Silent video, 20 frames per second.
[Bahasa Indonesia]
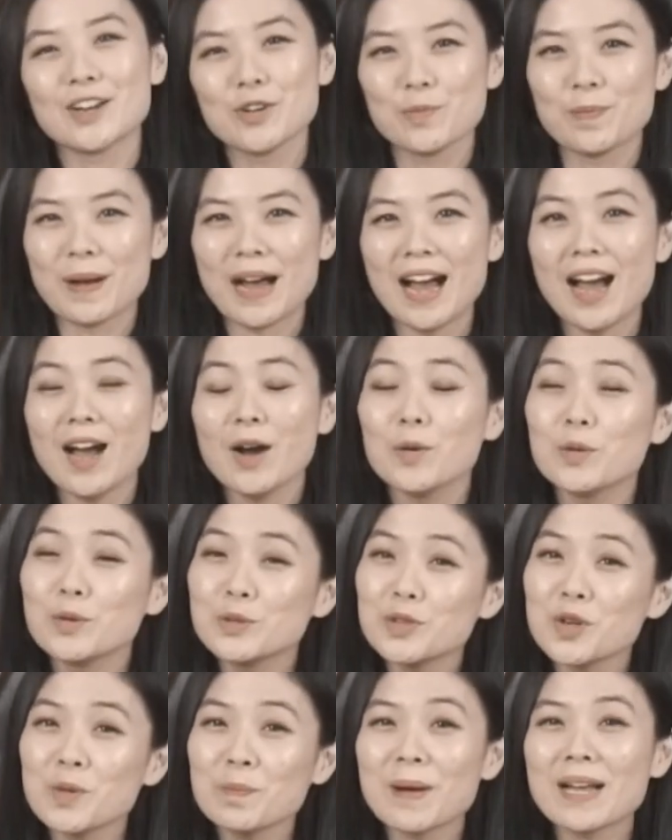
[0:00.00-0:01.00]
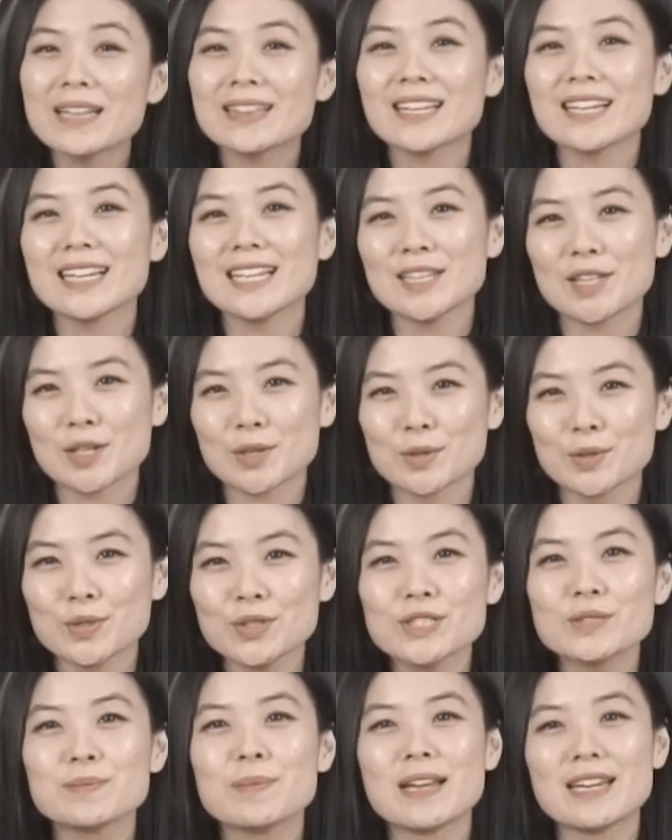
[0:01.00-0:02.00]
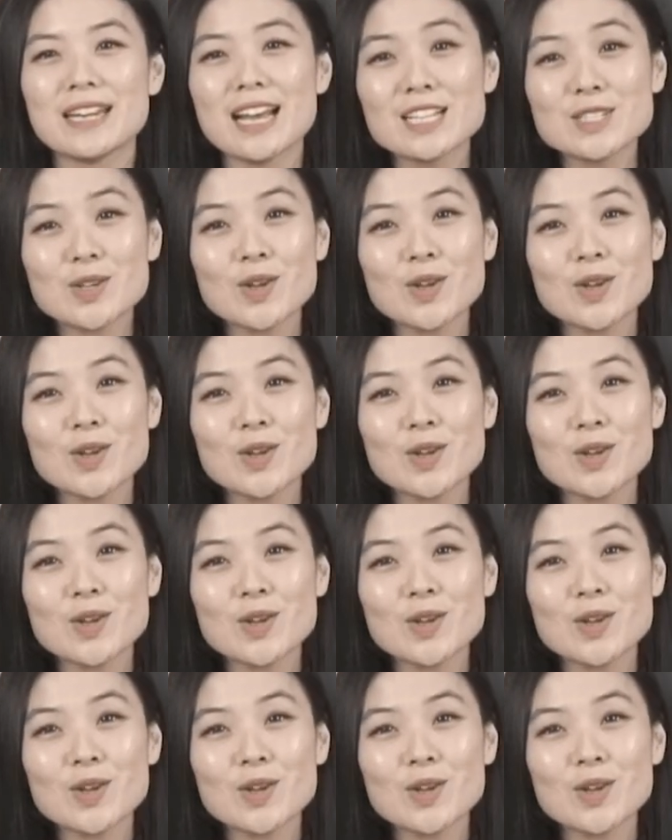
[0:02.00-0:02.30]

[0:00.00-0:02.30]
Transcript: lupa untuk pantengin terus media